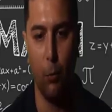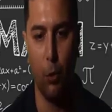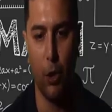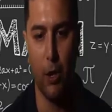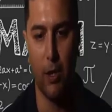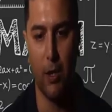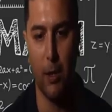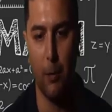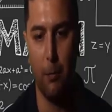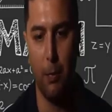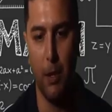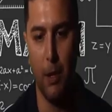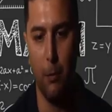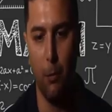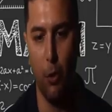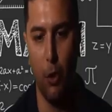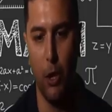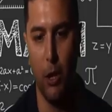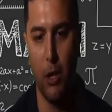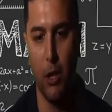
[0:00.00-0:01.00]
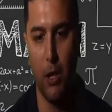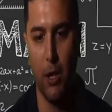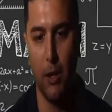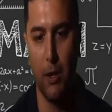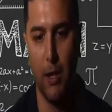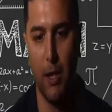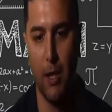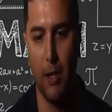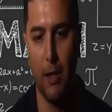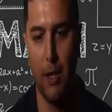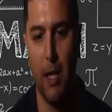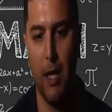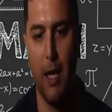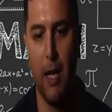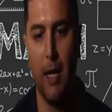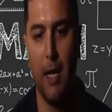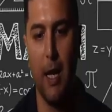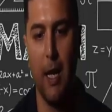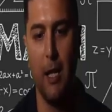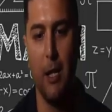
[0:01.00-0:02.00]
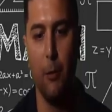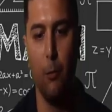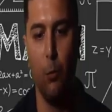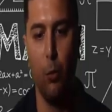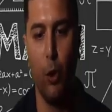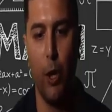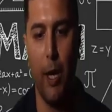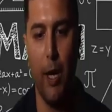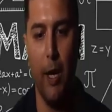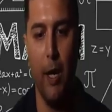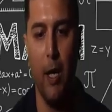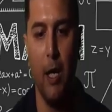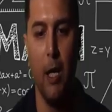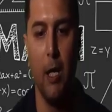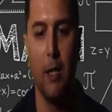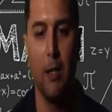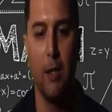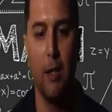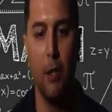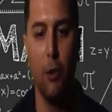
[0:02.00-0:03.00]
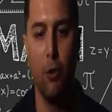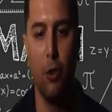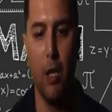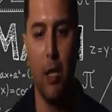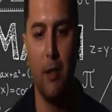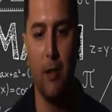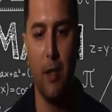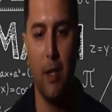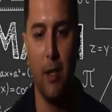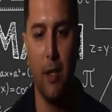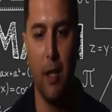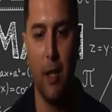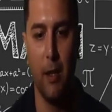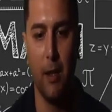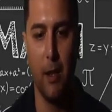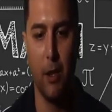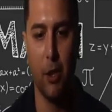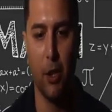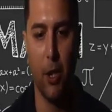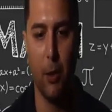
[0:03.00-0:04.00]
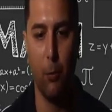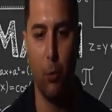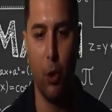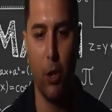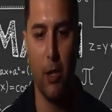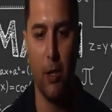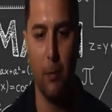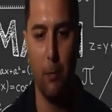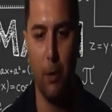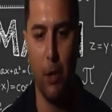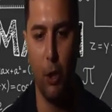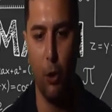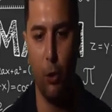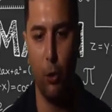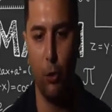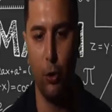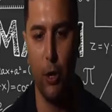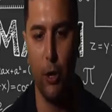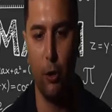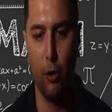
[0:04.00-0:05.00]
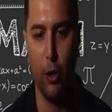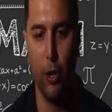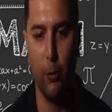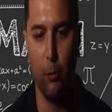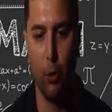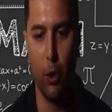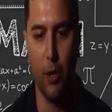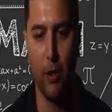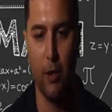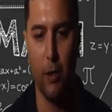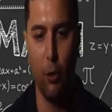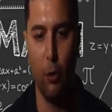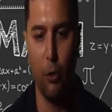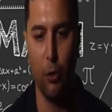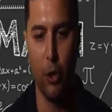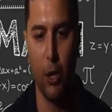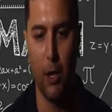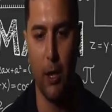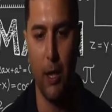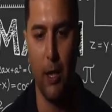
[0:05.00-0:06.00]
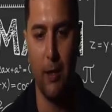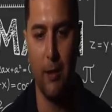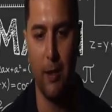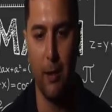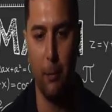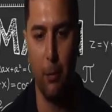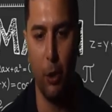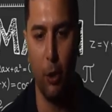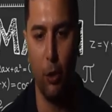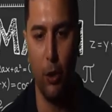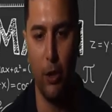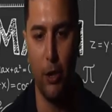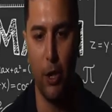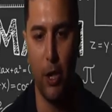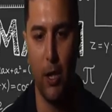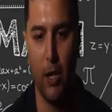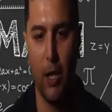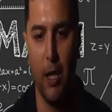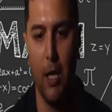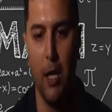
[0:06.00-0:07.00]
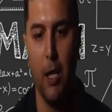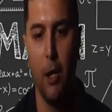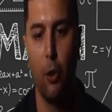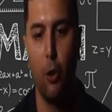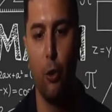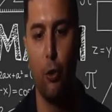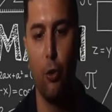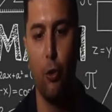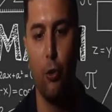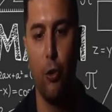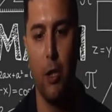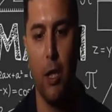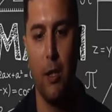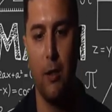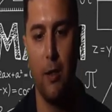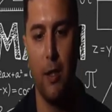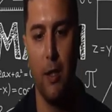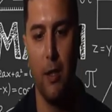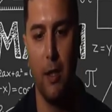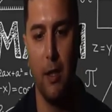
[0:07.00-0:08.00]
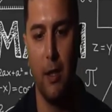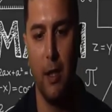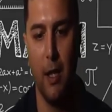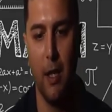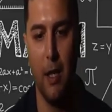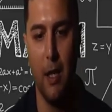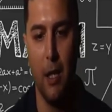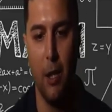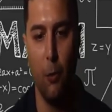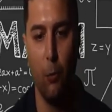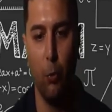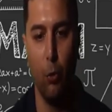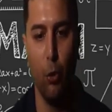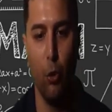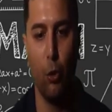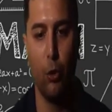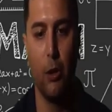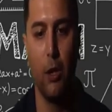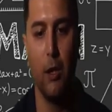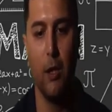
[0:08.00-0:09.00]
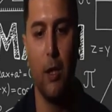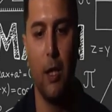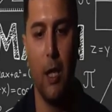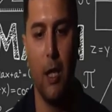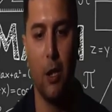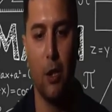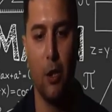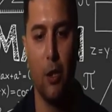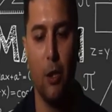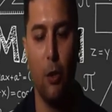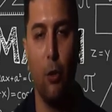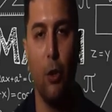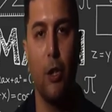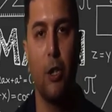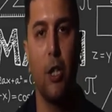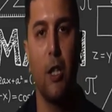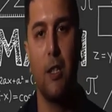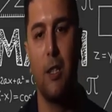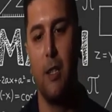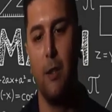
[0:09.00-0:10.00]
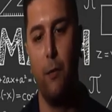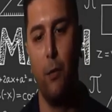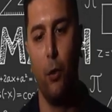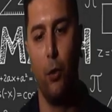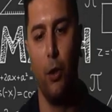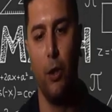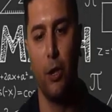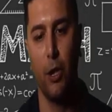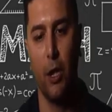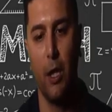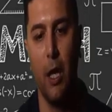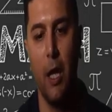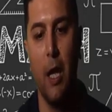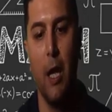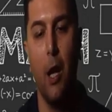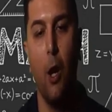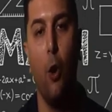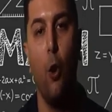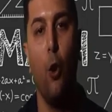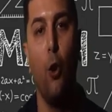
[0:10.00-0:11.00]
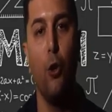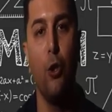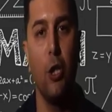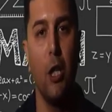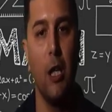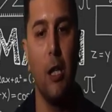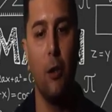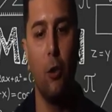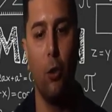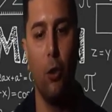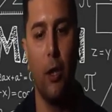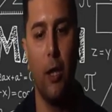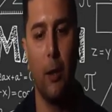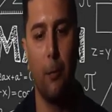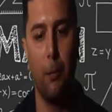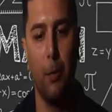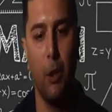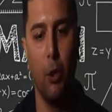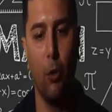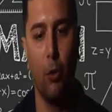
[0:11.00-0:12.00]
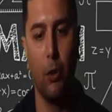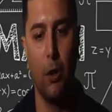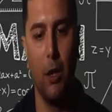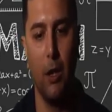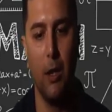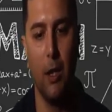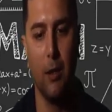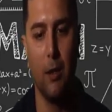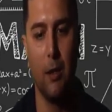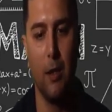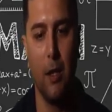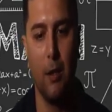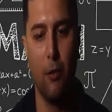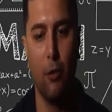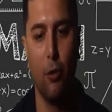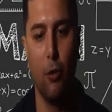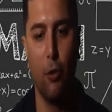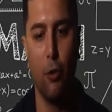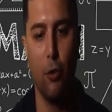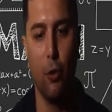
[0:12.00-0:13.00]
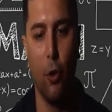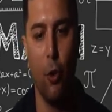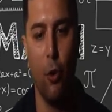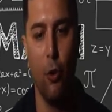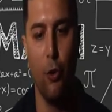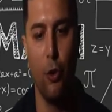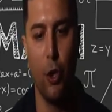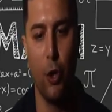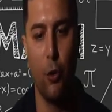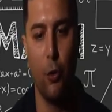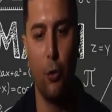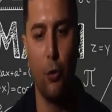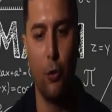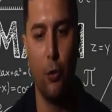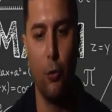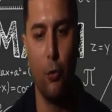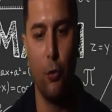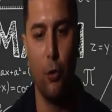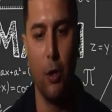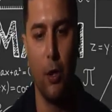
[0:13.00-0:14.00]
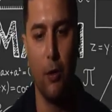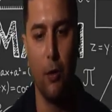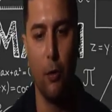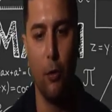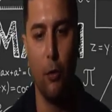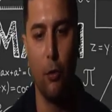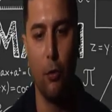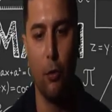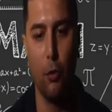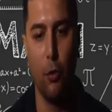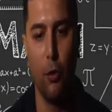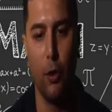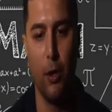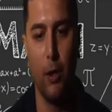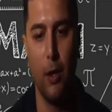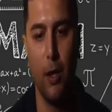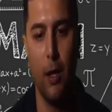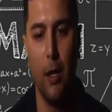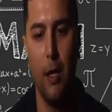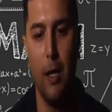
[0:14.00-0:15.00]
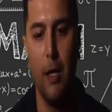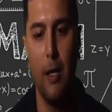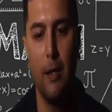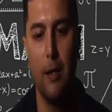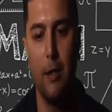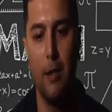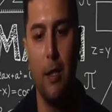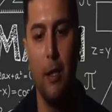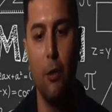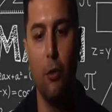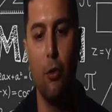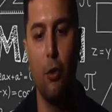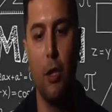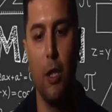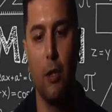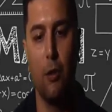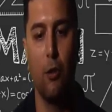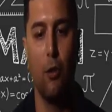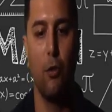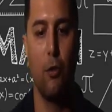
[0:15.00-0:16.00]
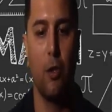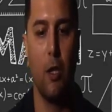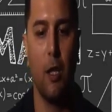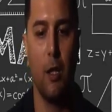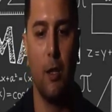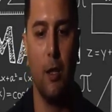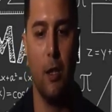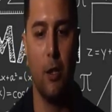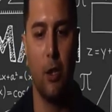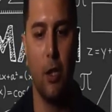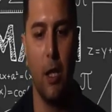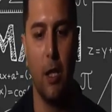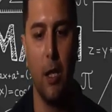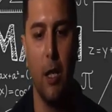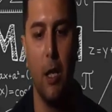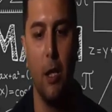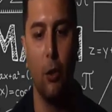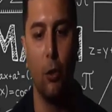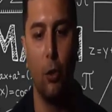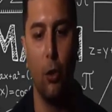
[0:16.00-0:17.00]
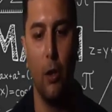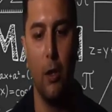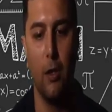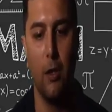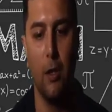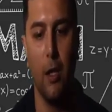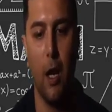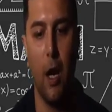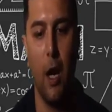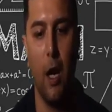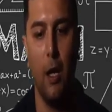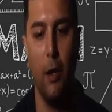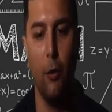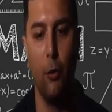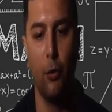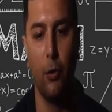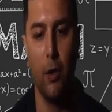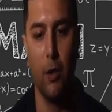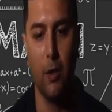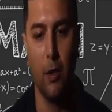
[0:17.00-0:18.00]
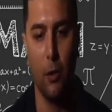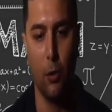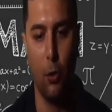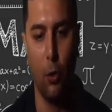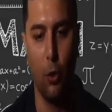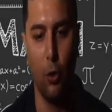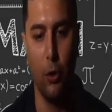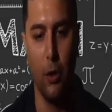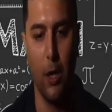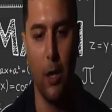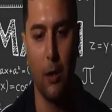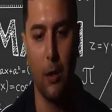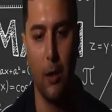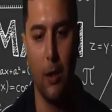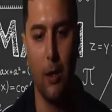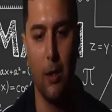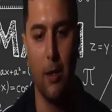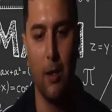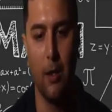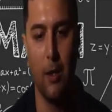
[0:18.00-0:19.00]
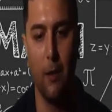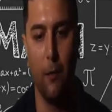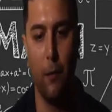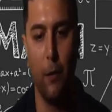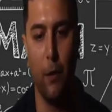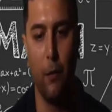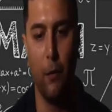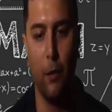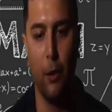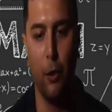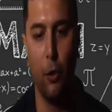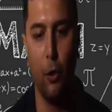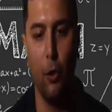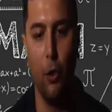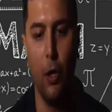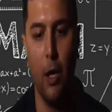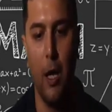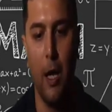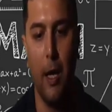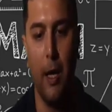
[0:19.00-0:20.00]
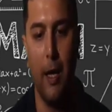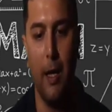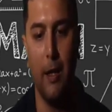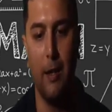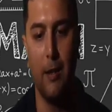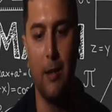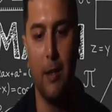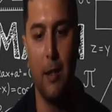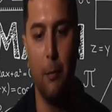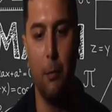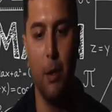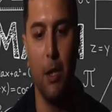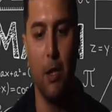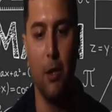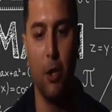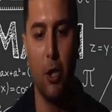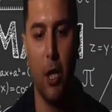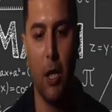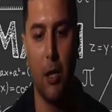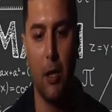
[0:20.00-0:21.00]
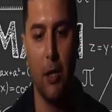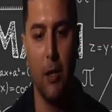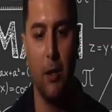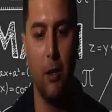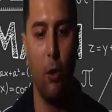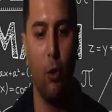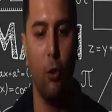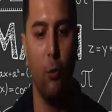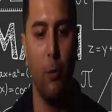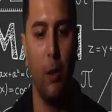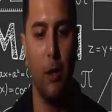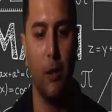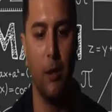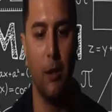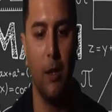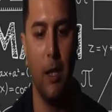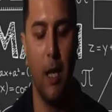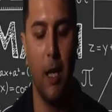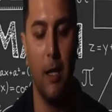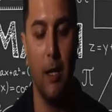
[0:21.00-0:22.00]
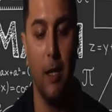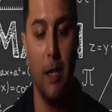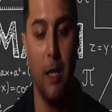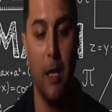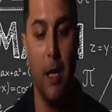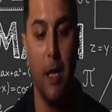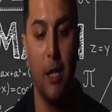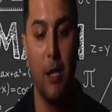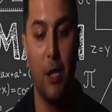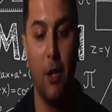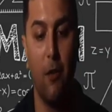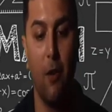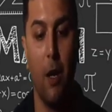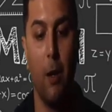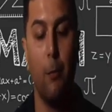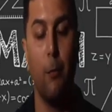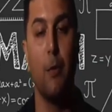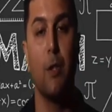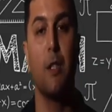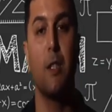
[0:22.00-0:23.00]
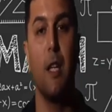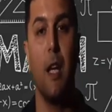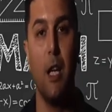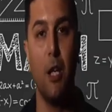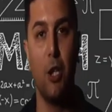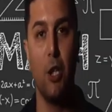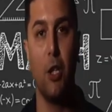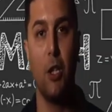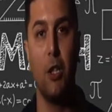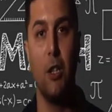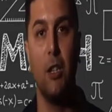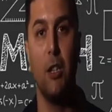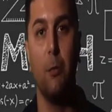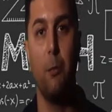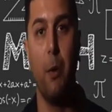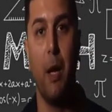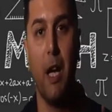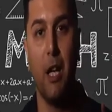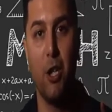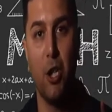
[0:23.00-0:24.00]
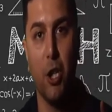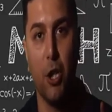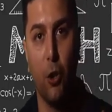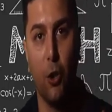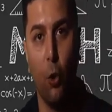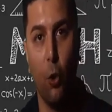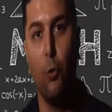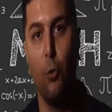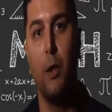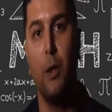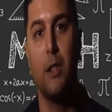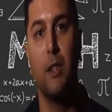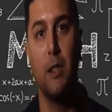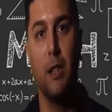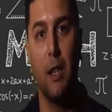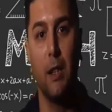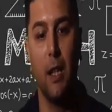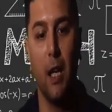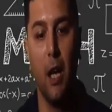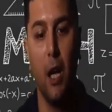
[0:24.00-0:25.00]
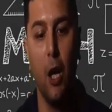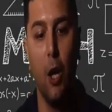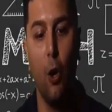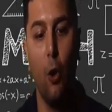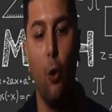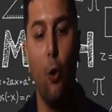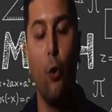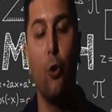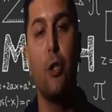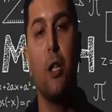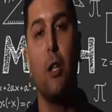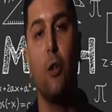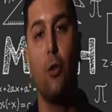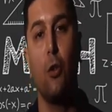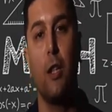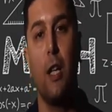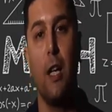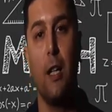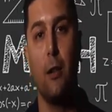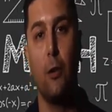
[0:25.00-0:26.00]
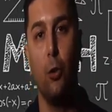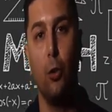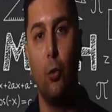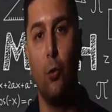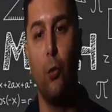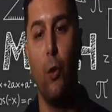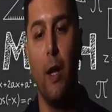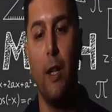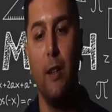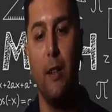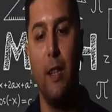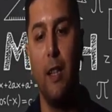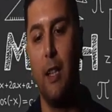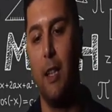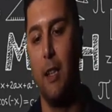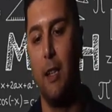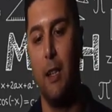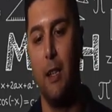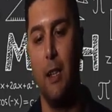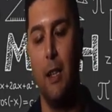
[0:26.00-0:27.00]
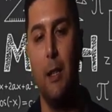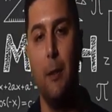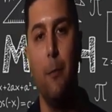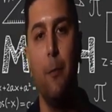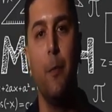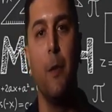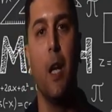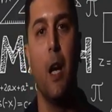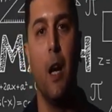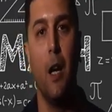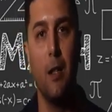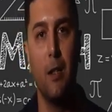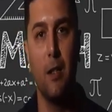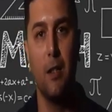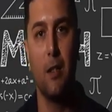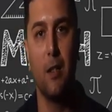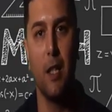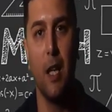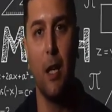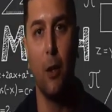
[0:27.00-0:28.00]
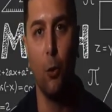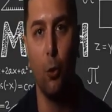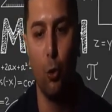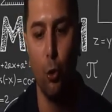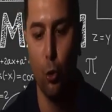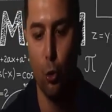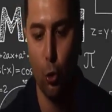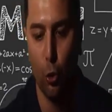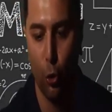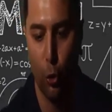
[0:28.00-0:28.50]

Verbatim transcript: Burası da pi bölü 2 kadar. Nereye geldim? Buraya. Sinüs ekseninde arkadaşlar burası 1 olduğuna göre burası ne olacak? Eksi 1 olacak. Kosinüs ekseninde de bu noktanın karşılığı ne olacak? 0 olacak. Öncelikli olarak bir noktayı nasıl yazıyoruz? Önce kosinüsü yazıyoruz sonra da sinüsü yazıyoruz arkadaşlar. Dolayısıyla A noktasının koordinatları 0 virgül eksi 1 şeklinde olmalıdır. Yani cevabımız D şıkkıdır. B şıkkı olmadığına da özel olarak lütfen dikkat edelim. Hazırsak 3.